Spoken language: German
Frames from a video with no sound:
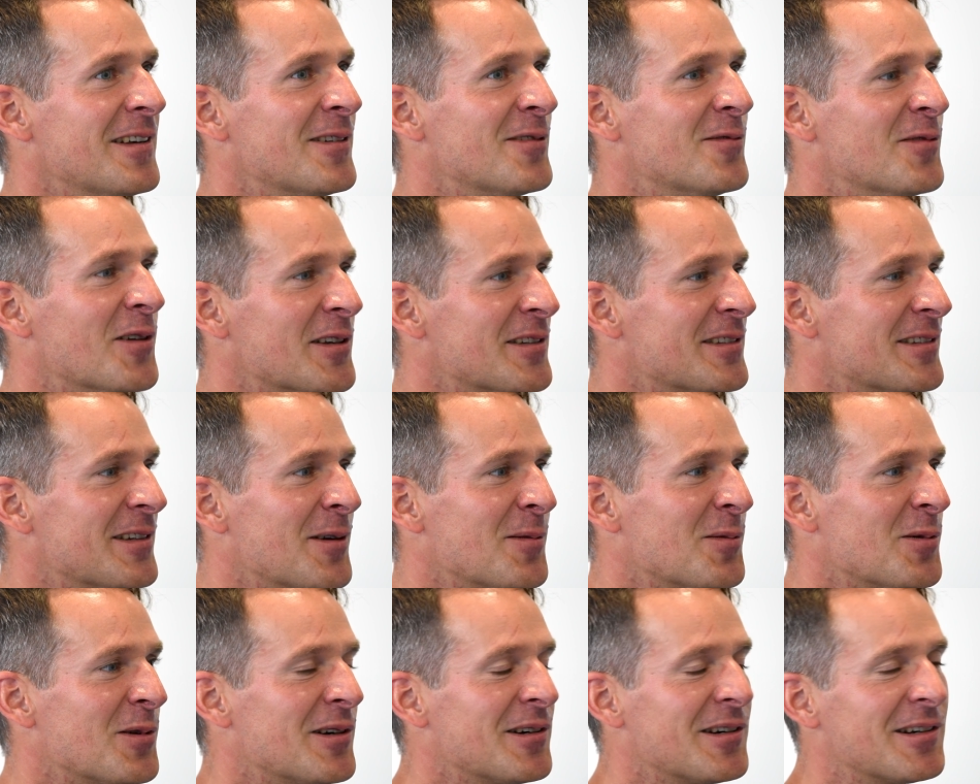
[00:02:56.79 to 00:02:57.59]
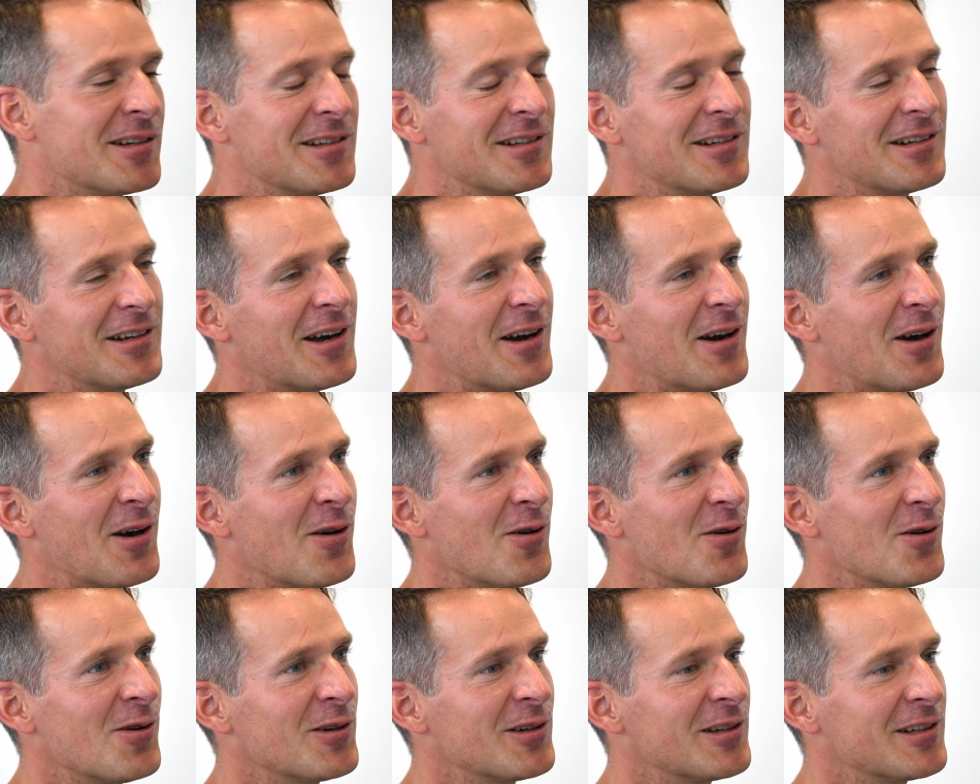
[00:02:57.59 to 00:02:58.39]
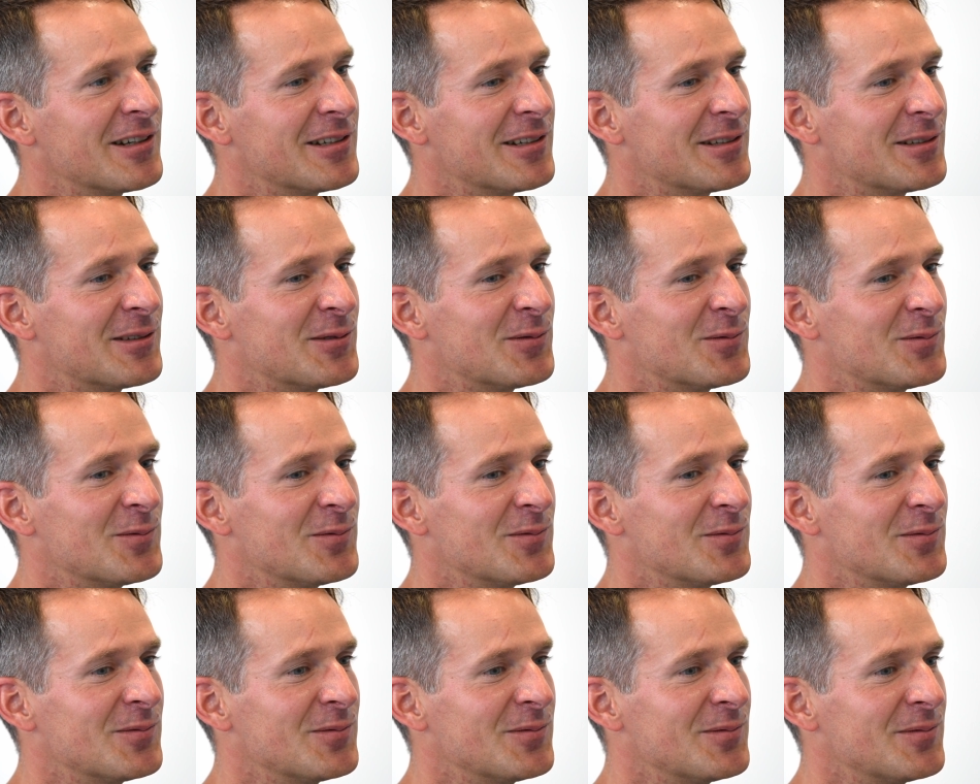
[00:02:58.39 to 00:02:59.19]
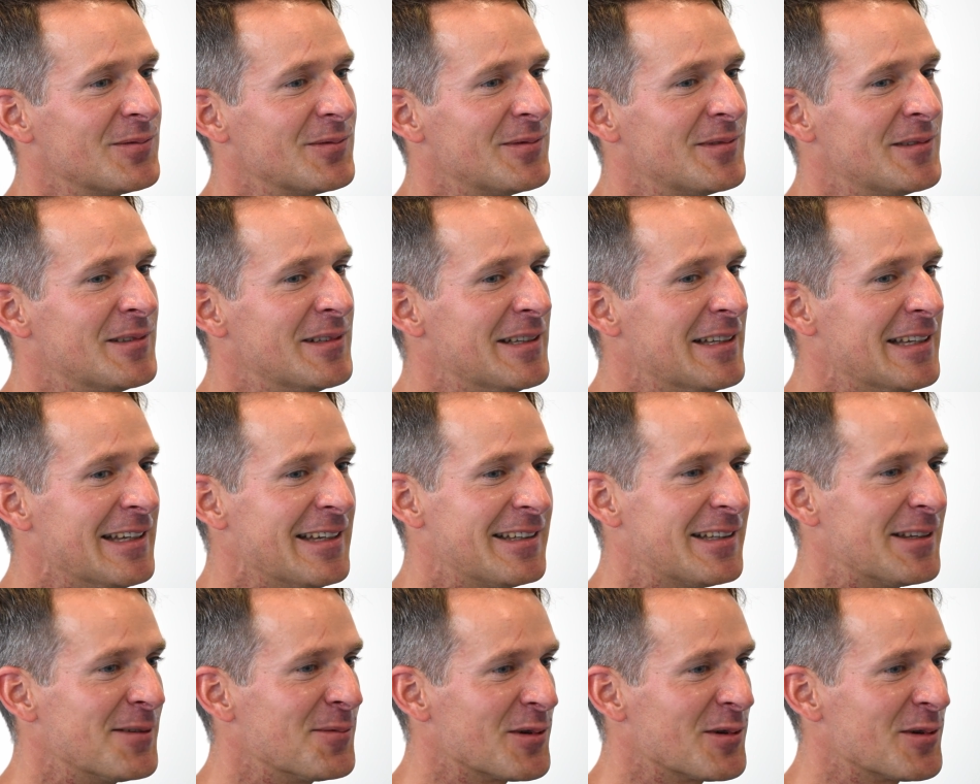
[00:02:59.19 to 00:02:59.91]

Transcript: was aber auch ähm, nicht